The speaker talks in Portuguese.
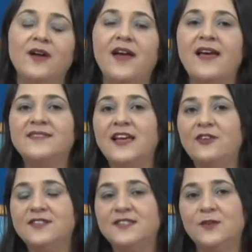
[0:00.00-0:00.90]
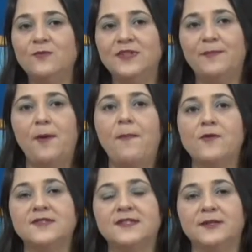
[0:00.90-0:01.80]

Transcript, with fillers: Essa é a nossa segunda proposta.